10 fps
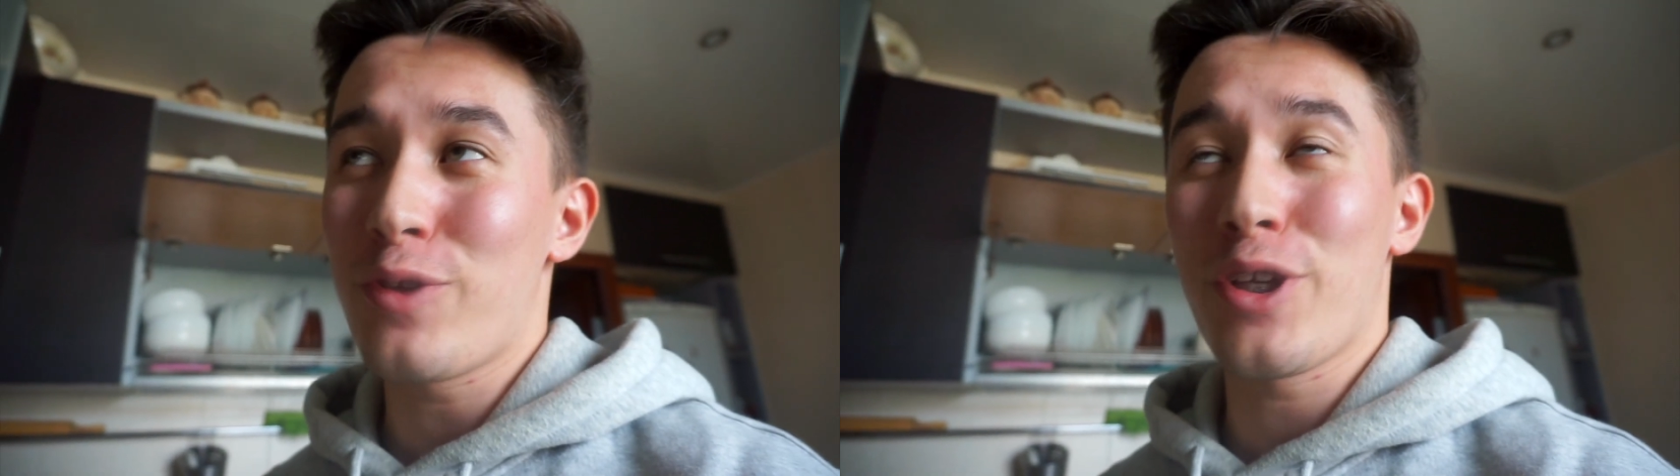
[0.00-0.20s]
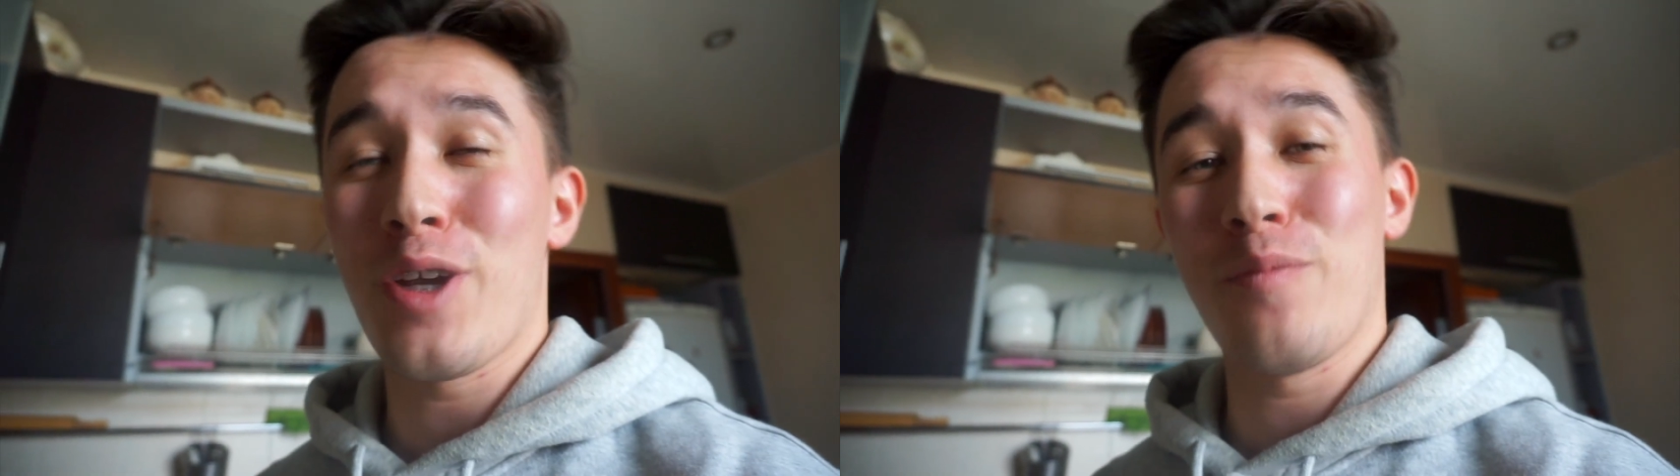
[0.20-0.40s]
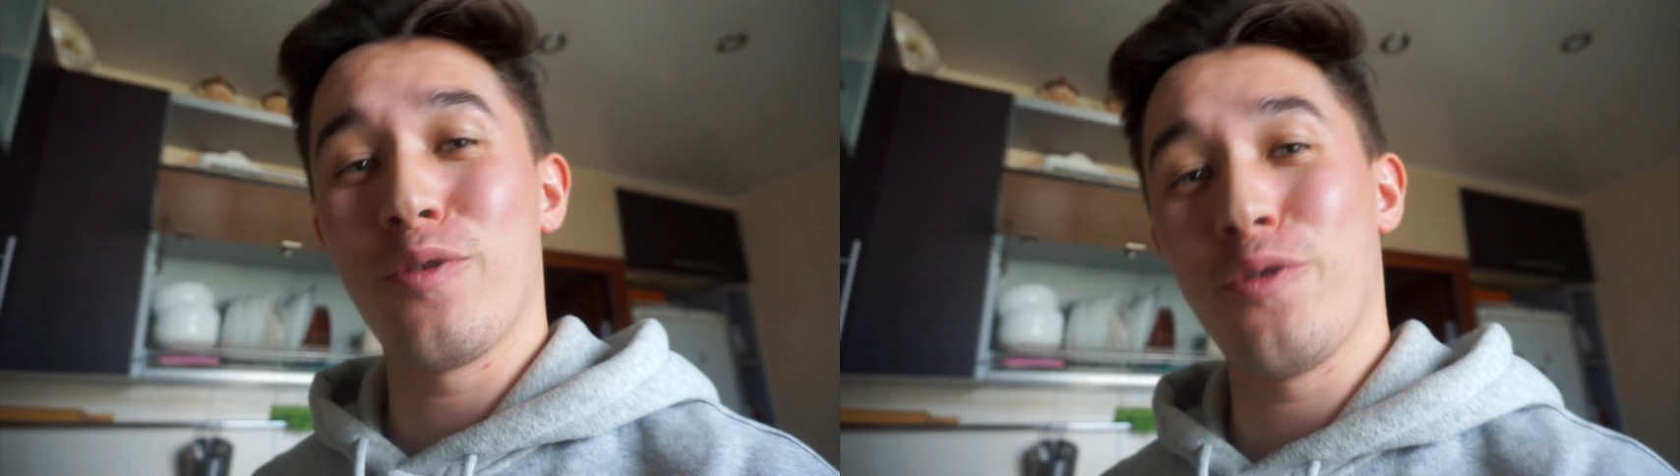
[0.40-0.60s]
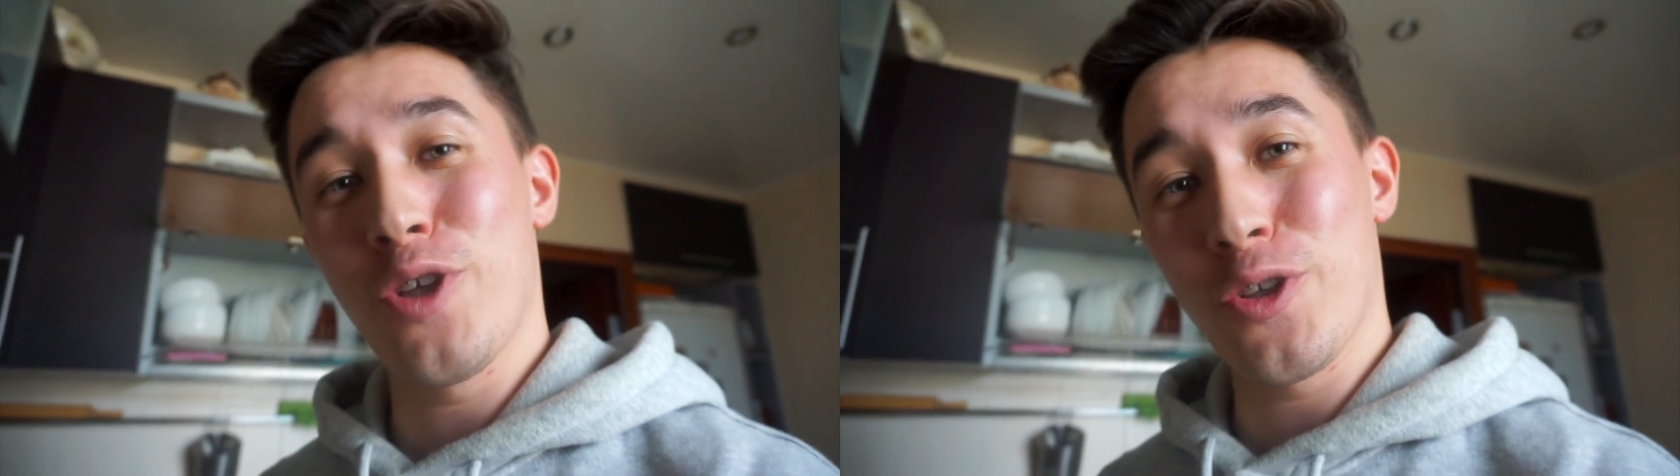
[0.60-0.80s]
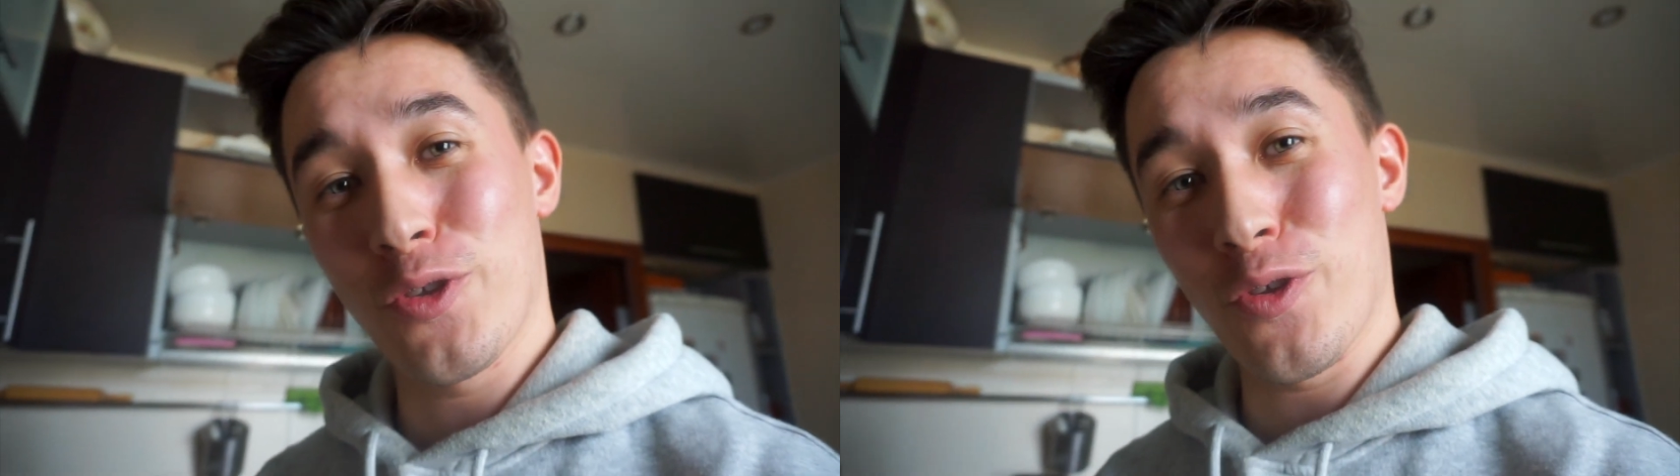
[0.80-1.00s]
как я буду
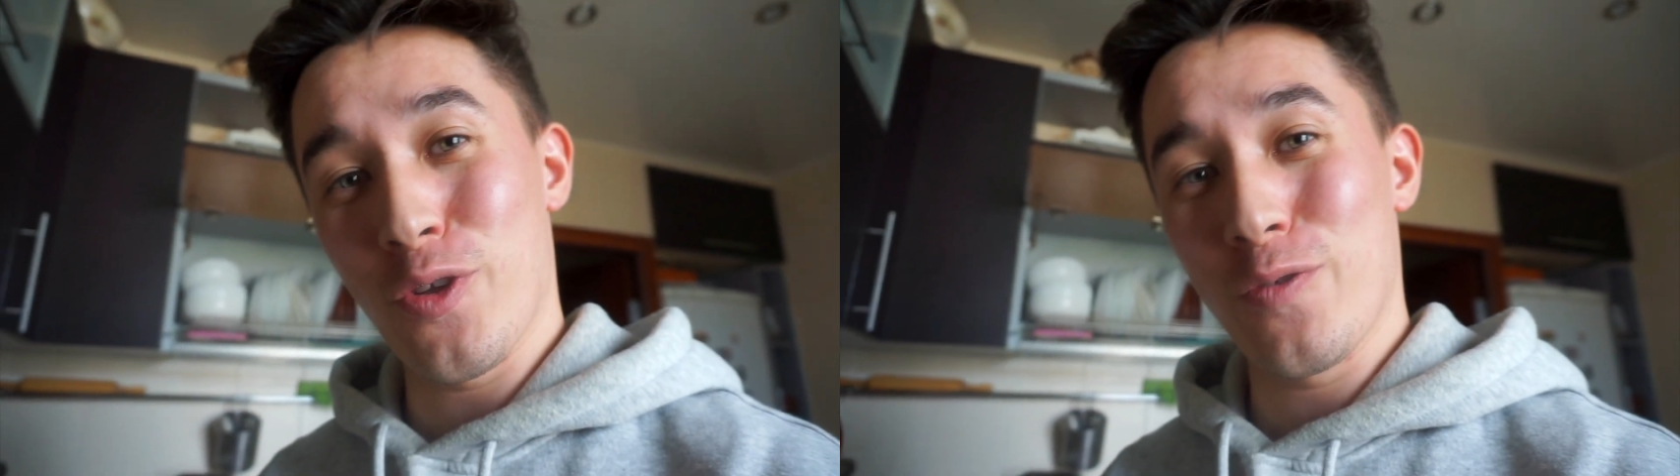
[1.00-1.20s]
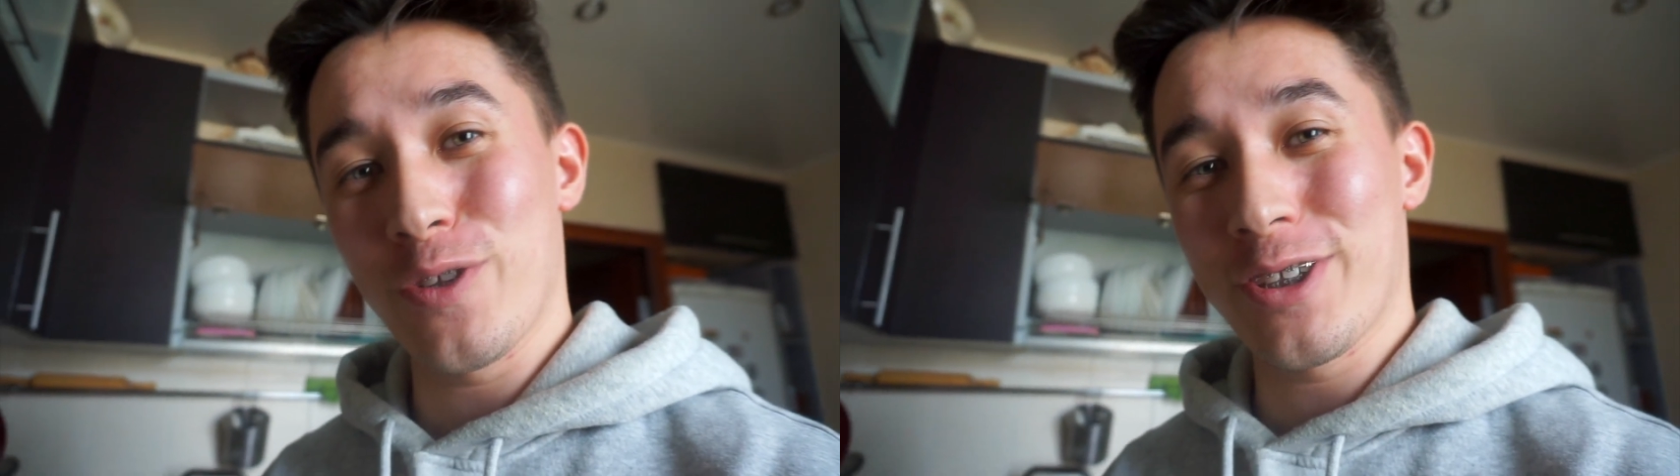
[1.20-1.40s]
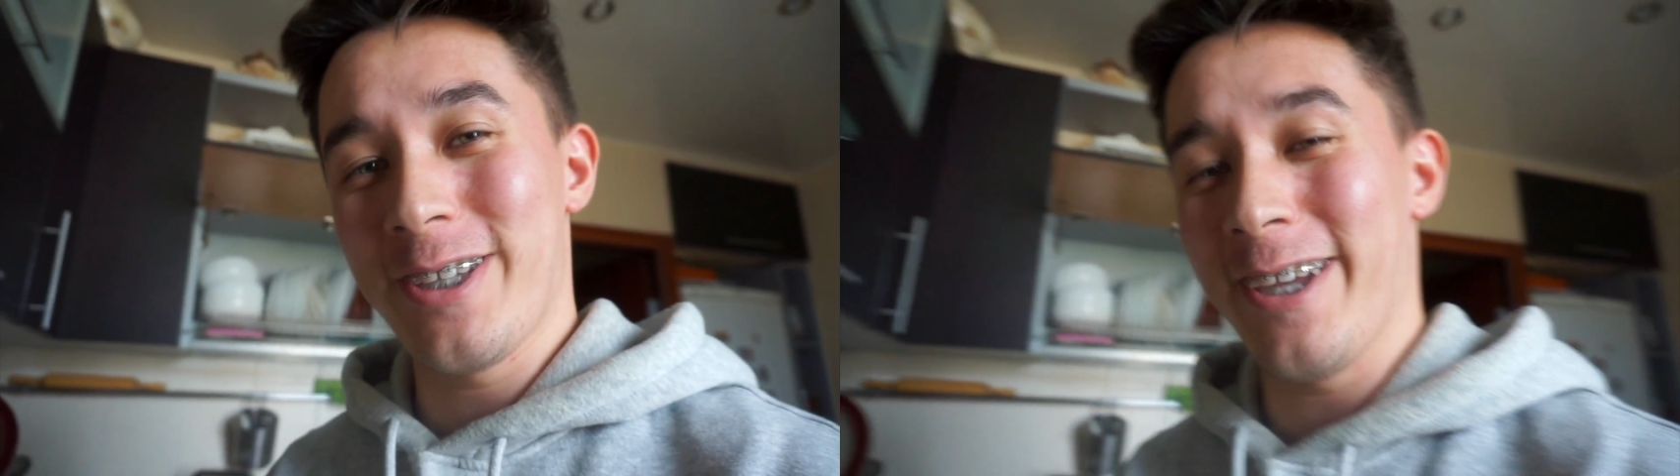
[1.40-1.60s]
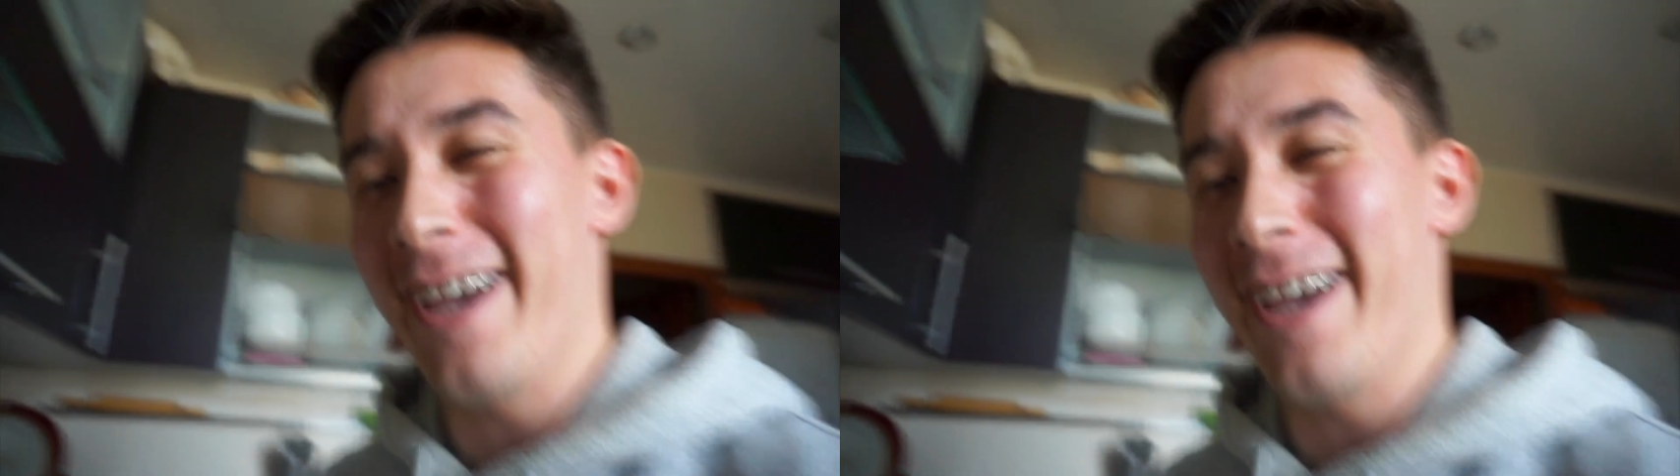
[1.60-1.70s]
готовить.